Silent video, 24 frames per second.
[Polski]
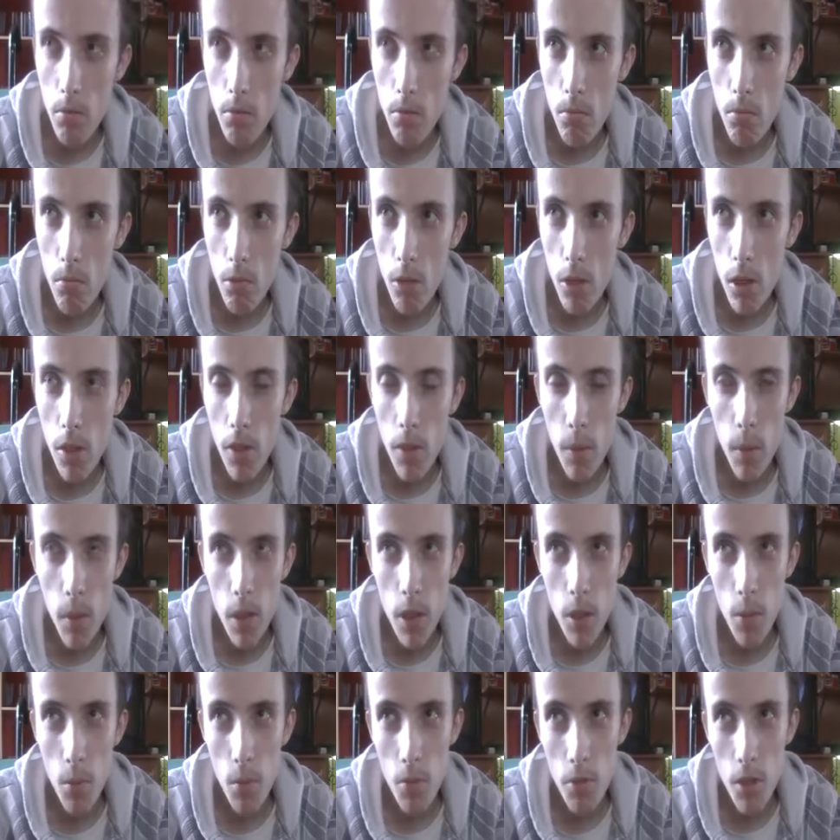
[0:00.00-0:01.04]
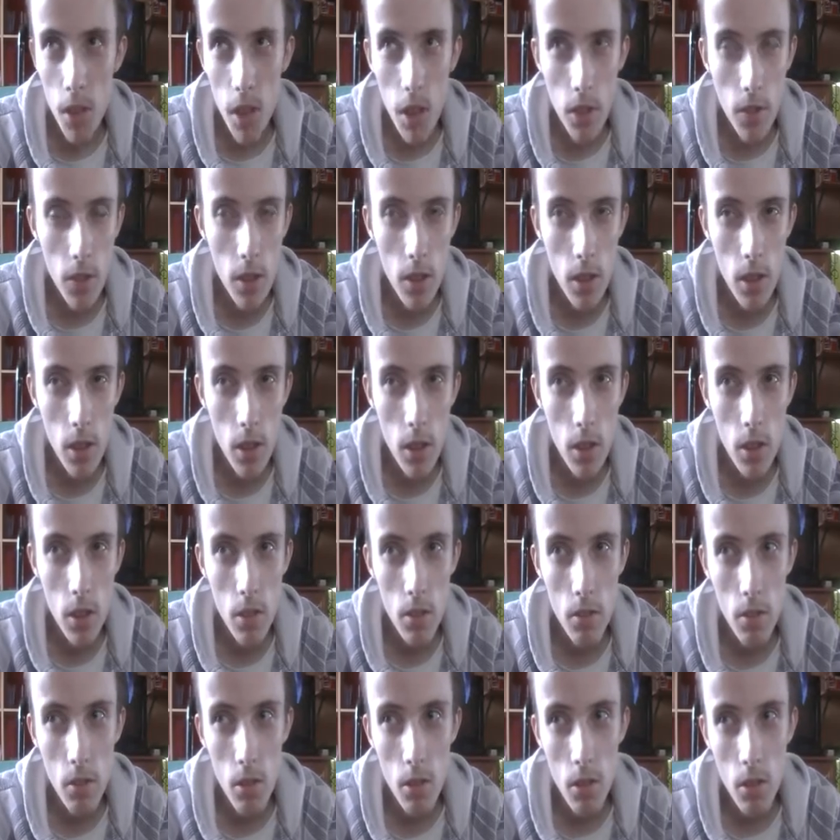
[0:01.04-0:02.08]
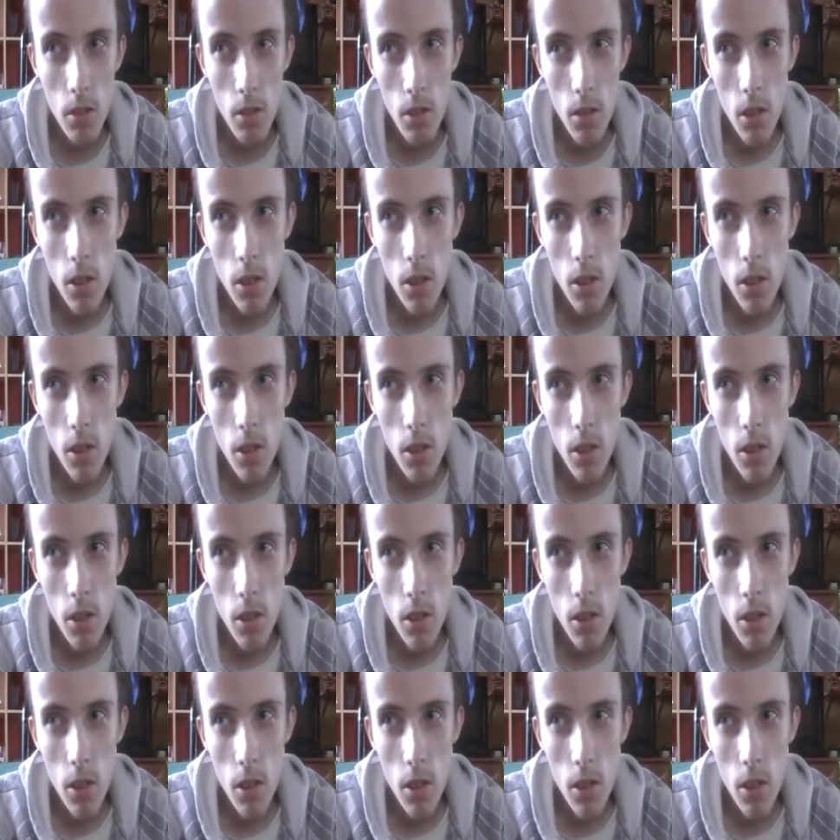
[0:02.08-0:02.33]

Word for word: no nie wiem, jakieś przewy, no